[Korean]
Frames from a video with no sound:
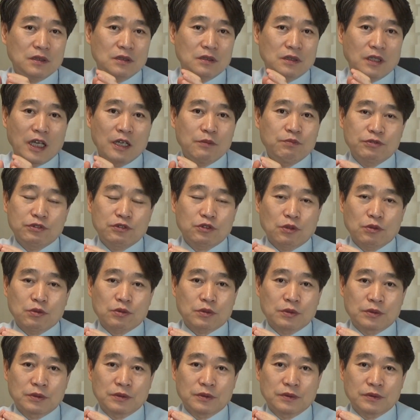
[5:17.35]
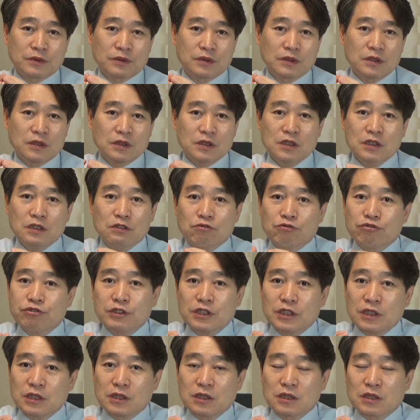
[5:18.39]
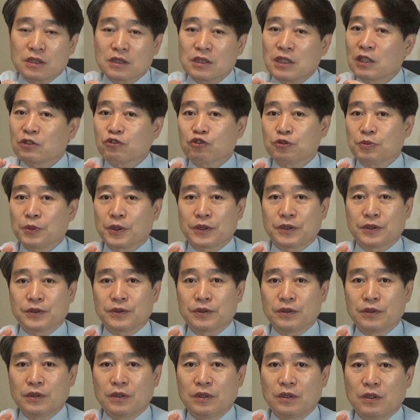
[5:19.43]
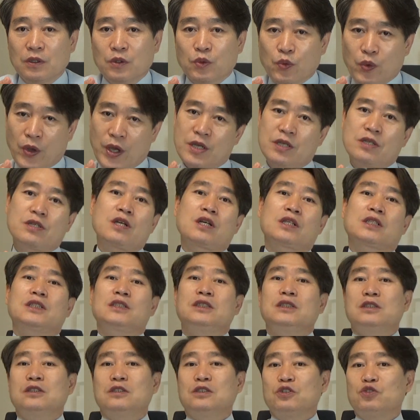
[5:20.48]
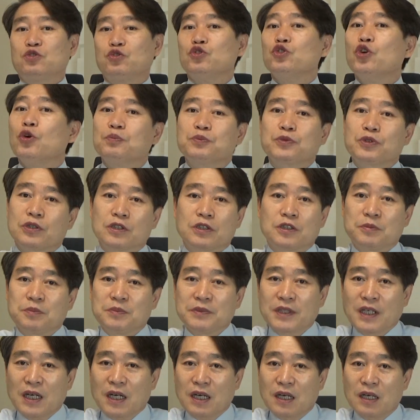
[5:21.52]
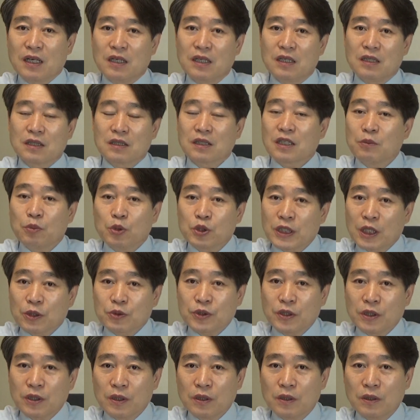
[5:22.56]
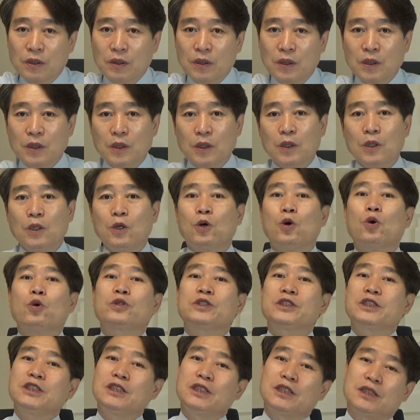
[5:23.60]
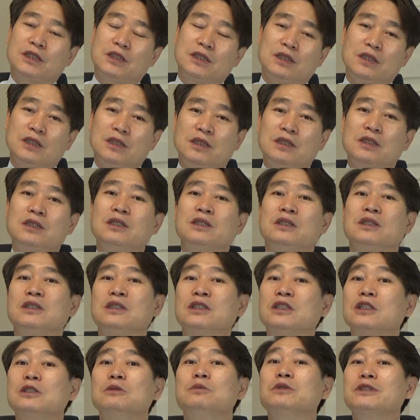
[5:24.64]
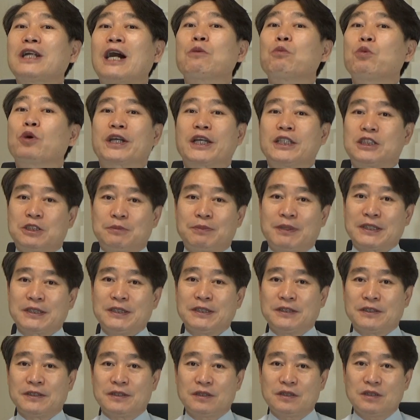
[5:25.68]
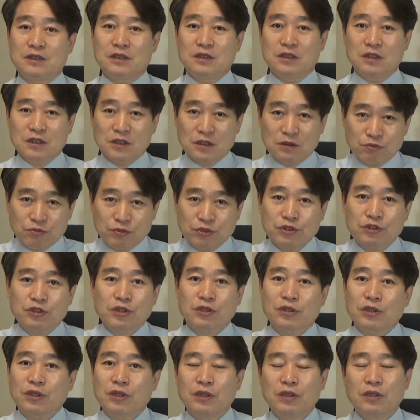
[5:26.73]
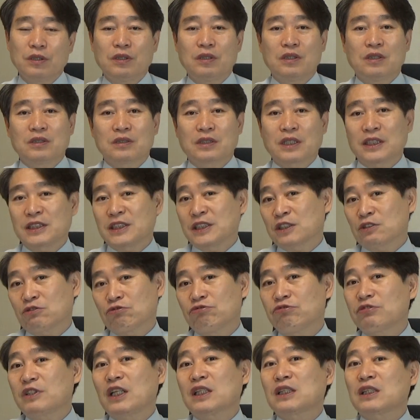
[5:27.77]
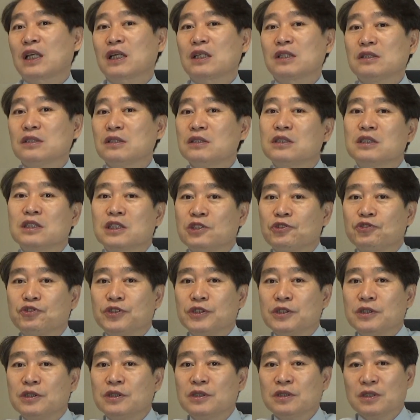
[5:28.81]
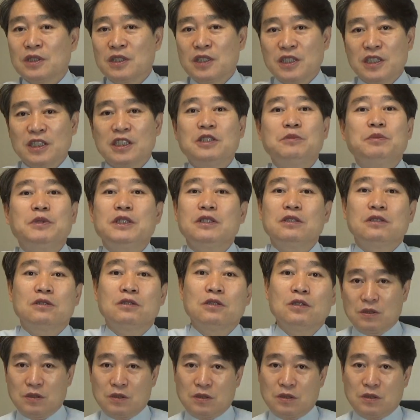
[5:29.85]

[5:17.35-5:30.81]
내부적으로는 이 군인을 그냥 두면 굉장히 위험성이 있습니다. 그게 뭐냐고요? 혹시 이들이 지금은 항복했지만은 뭉쳐서 다시 쿠데타를 일으킬 수 있는 힘이